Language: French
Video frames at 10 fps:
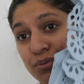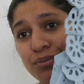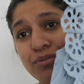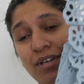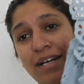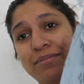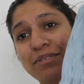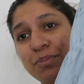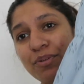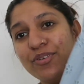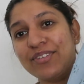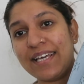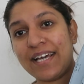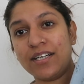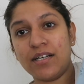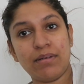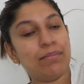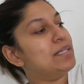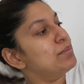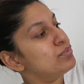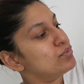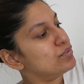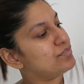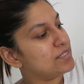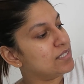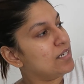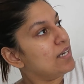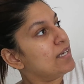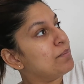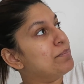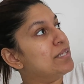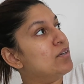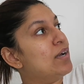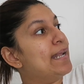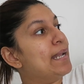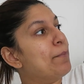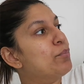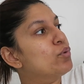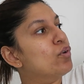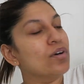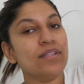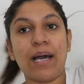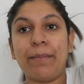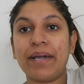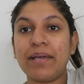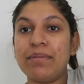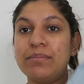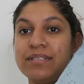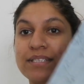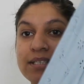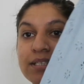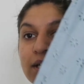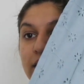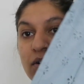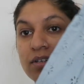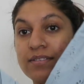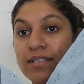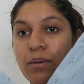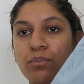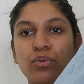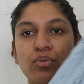du coup, voilà. Mais je pense que ça ira quand même. Elle est plutôt fine, mais euh, elle est un peu grande. Après, même si euh, ça a un peu